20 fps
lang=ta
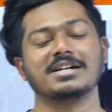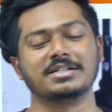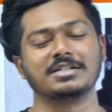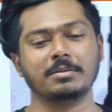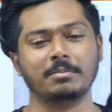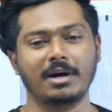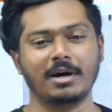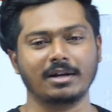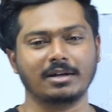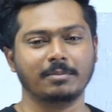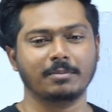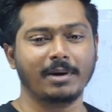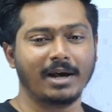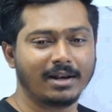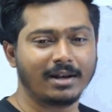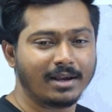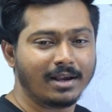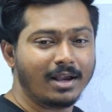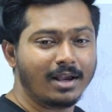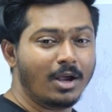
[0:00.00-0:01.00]
கஷ்டமா இருக்கு
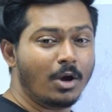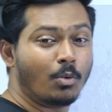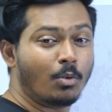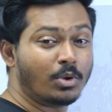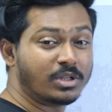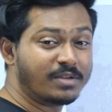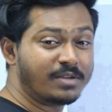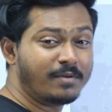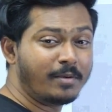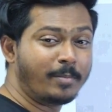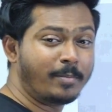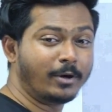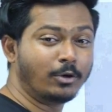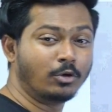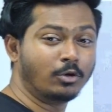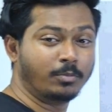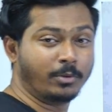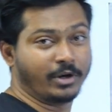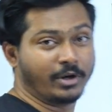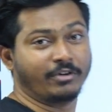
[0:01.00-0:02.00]
பாருங்க உதவி
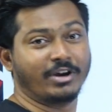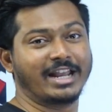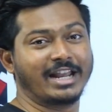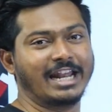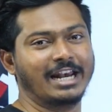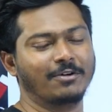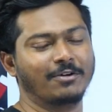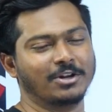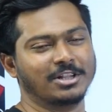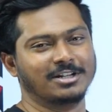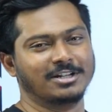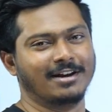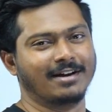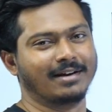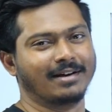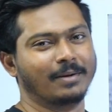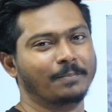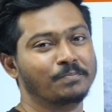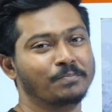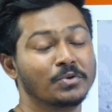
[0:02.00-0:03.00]
பண்ணுன்னு போறவங்க கீழே
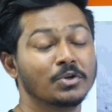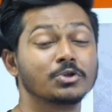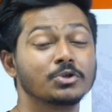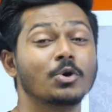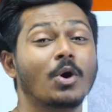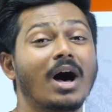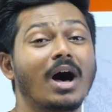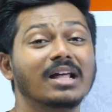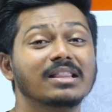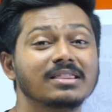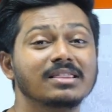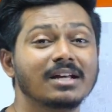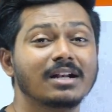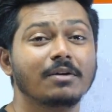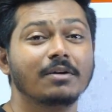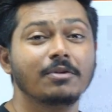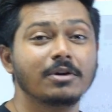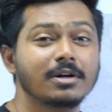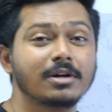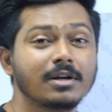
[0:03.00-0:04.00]
விழுந்துட்டாங்க ஸோ அந்த
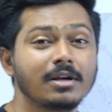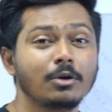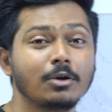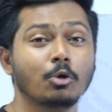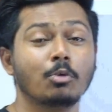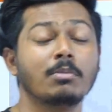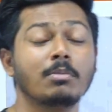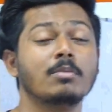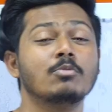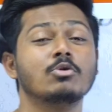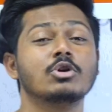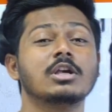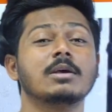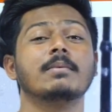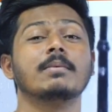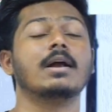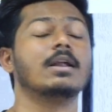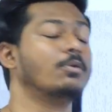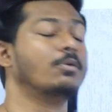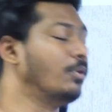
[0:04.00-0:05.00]
அளவுக்கு ரொம்ப
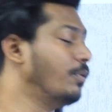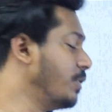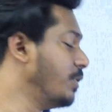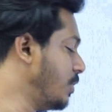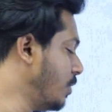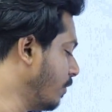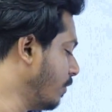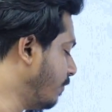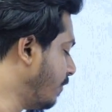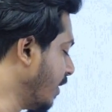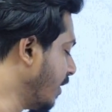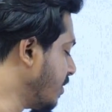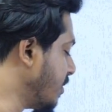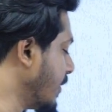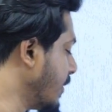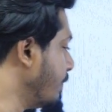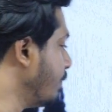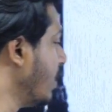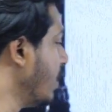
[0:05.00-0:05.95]
முக்கியமான ஒரு விஷயம் ஃப்ரிக்ஷன்